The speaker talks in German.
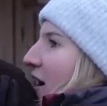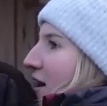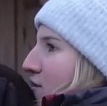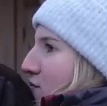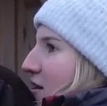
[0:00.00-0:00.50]

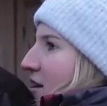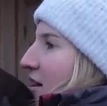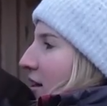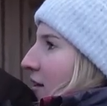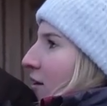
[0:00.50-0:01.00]
alle Fälle.
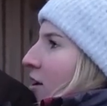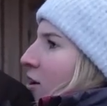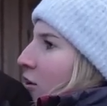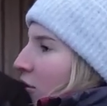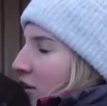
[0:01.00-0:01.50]

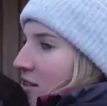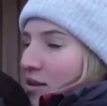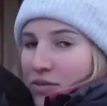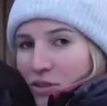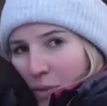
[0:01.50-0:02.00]
Und er ist einfach